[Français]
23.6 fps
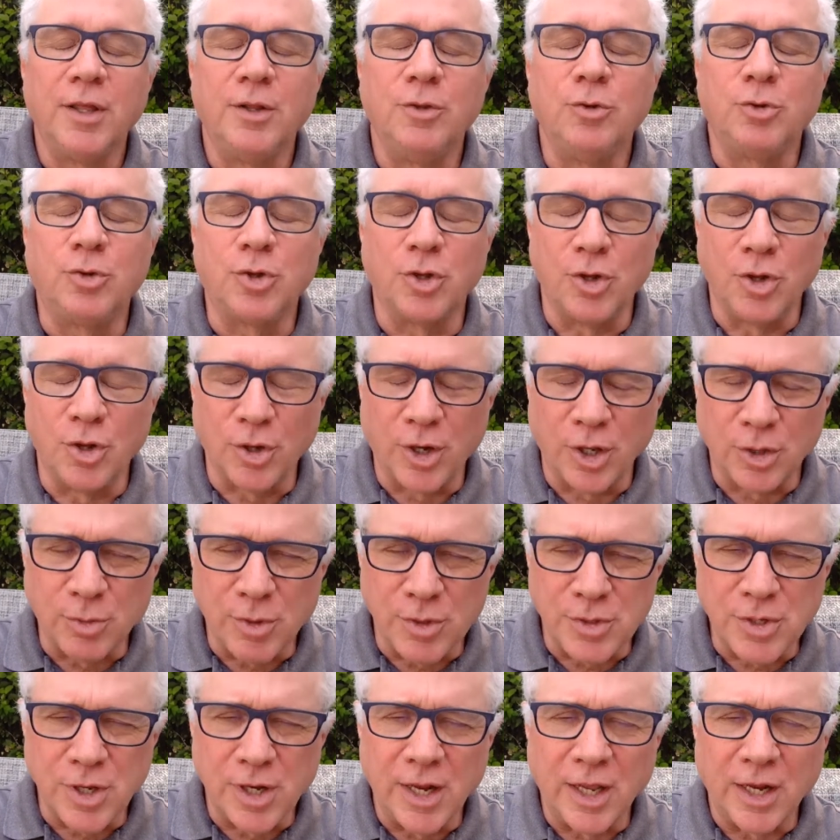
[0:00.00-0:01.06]
Nous te donnerons à toi
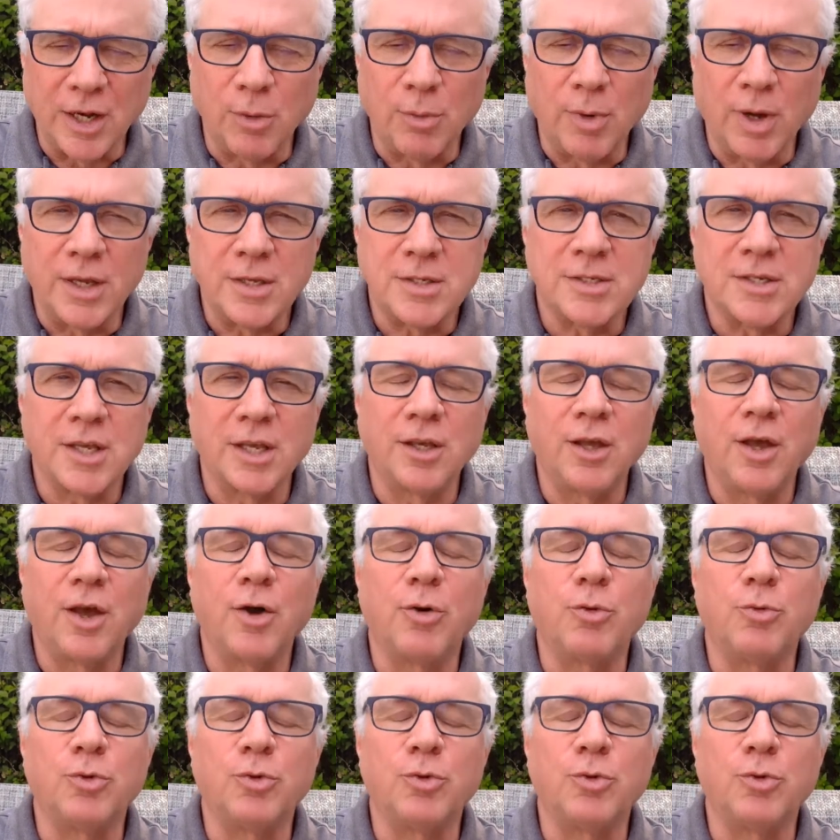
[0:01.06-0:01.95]
seul la gloire, Seigneur,